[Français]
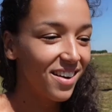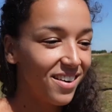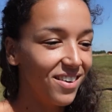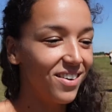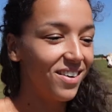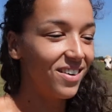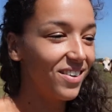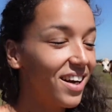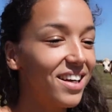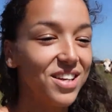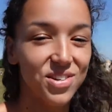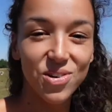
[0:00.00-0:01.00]
voilà
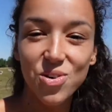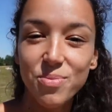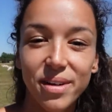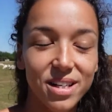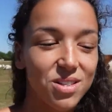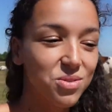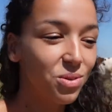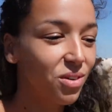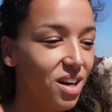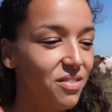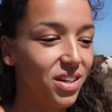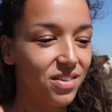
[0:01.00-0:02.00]
les gens, comment ils sont
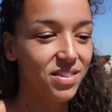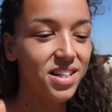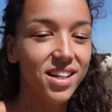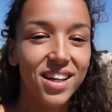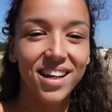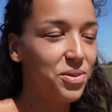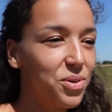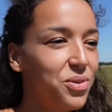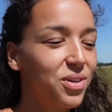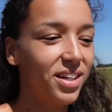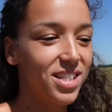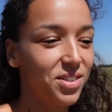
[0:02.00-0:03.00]
dans la vraie vie.
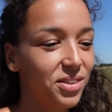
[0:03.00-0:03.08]
Lulu, est-ce